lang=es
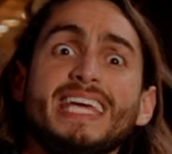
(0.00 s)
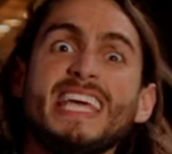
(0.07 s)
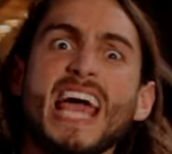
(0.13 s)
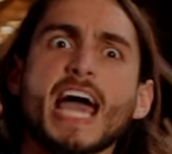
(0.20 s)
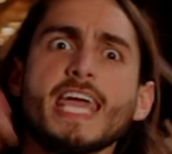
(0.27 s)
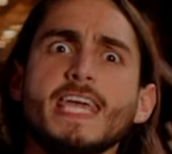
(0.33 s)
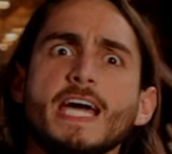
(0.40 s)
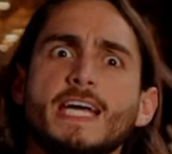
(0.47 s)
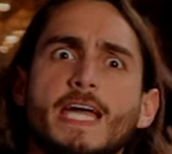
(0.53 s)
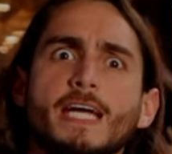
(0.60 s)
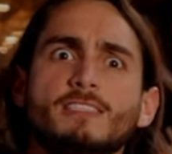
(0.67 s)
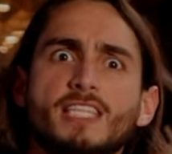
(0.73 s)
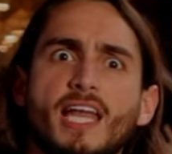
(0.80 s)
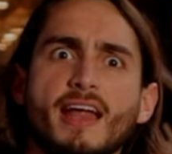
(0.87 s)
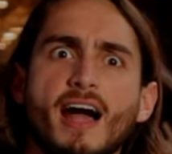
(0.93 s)
Y ahí es que
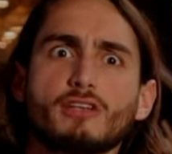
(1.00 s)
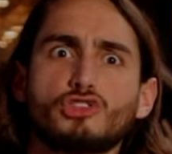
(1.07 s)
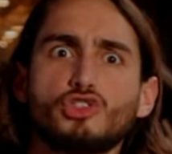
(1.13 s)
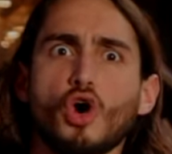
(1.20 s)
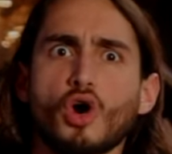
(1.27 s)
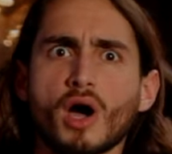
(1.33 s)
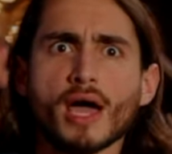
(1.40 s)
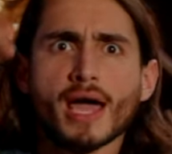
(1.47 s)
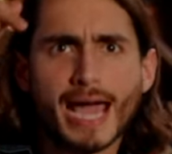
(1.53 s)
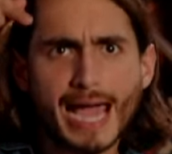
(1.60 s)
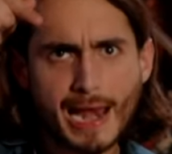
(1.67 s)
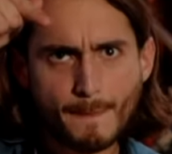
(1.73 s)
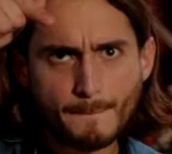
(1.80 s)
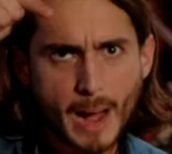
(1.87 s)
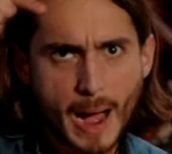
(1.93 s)
entra en acción
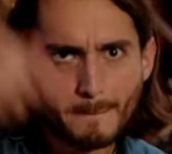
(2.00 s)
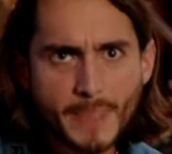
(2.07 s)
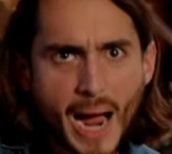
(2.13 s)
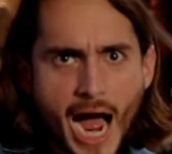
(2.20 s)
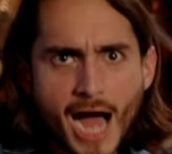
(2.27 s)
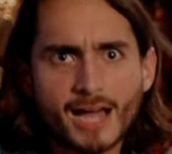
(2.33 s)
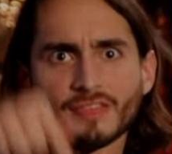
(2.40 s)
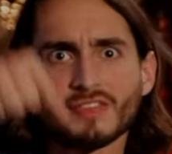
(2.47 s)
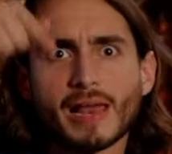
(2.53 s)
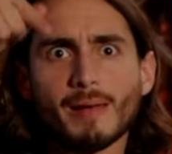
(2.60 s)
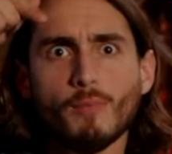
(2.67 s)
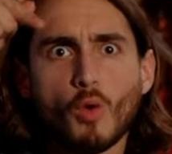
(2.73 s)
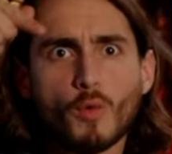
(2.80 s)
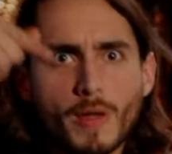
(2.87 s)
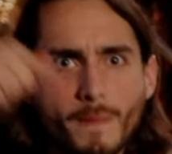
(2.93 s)
el papá del
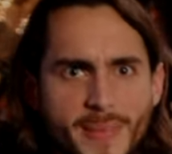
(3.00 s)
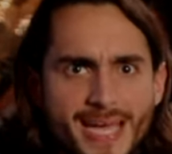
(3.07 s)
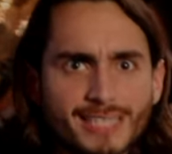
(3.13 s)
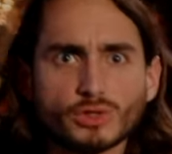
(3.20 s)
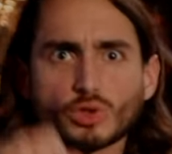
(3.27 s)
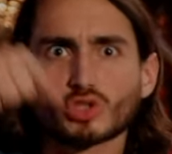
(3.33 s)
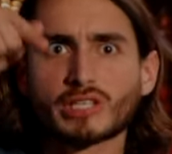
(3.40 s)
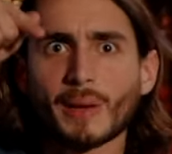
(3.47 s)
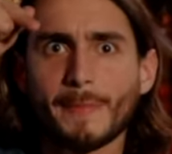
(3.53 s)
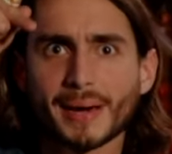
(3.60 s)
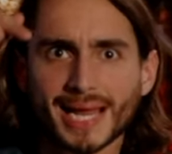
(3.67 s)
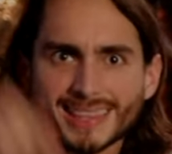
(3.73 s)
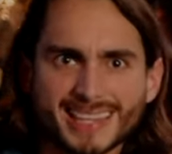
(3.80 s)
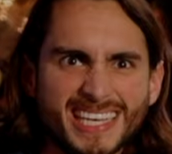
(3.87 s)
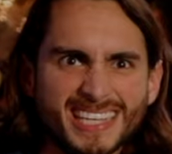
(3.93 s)
movimiento
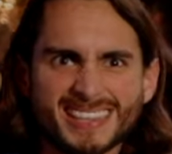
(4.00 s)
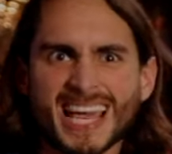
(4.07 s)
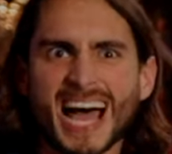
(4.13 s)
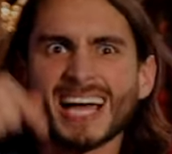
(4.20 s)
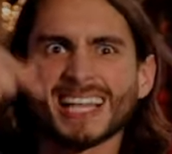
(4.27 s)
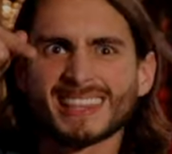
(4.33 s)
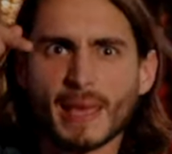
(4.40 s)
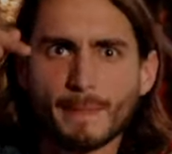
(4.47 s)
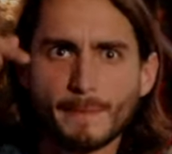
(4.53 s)
separatista de